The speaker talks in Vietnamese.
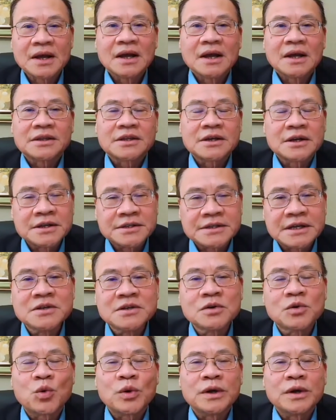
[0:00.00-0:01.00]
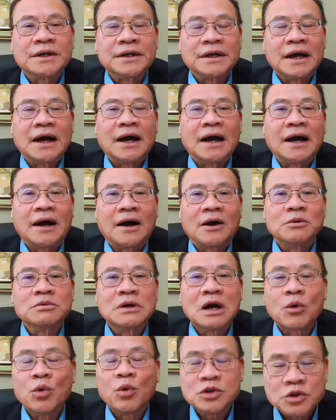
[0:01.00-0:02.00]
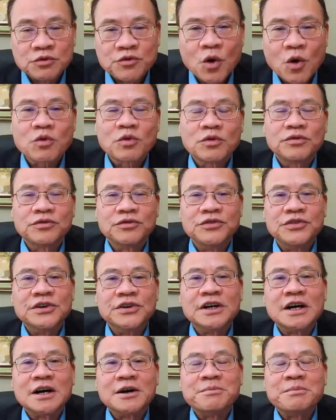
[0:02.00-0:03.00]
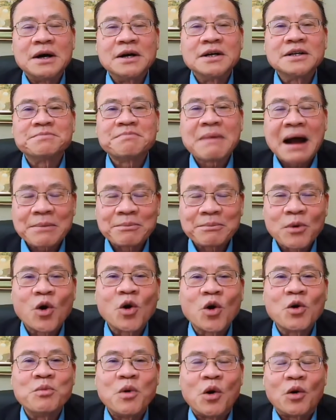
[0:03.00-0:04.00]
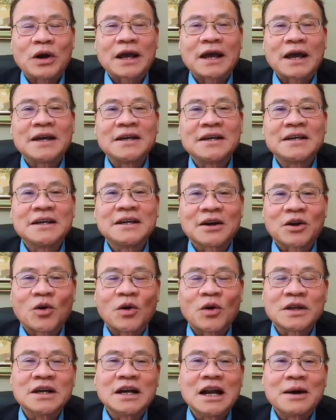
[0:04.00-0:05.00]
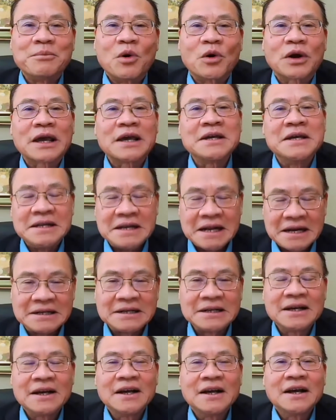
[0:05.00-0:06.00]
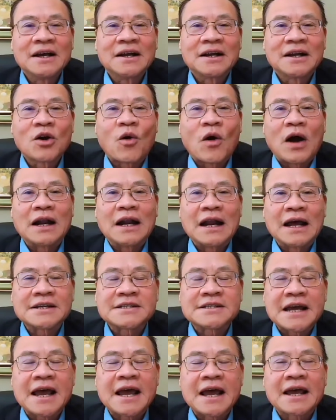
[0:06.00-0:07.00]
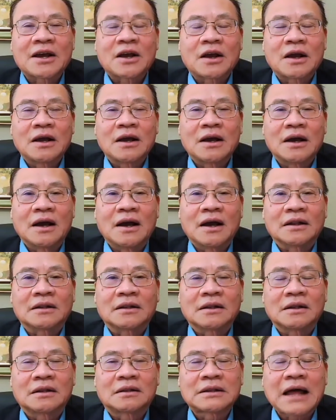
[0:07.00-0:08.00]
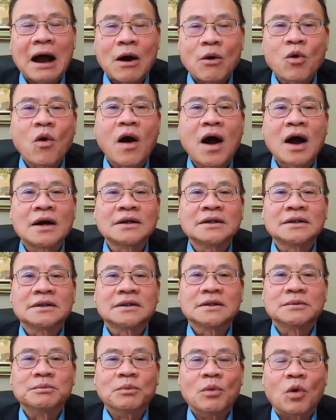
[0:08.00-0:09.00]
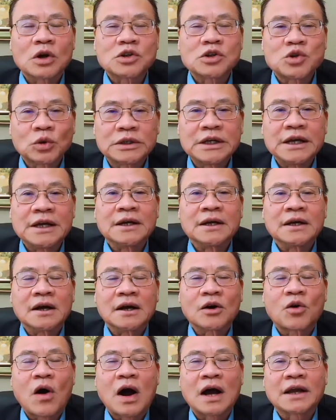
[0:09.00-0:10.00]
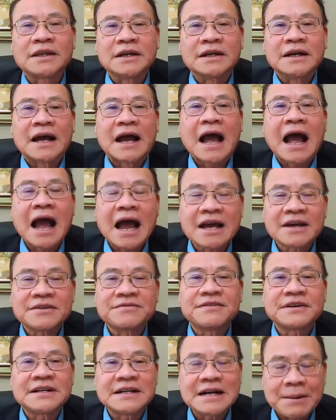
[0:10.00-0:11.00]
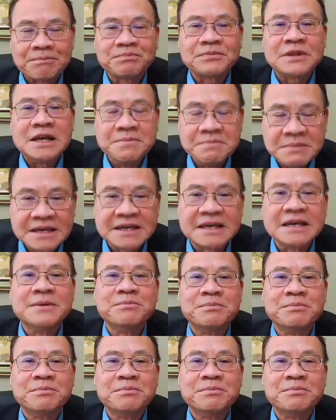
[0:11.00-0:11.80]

Cho nên chính quyền à, ông à, Nguyễn Xuân Phúc vừa mới ban bố một cái coi như là một cái nghị định nó gọi là sẽ à, tháo khoáng một cái số tiền cỡ khoảng chừng 2,5 tỷ Mỹ kim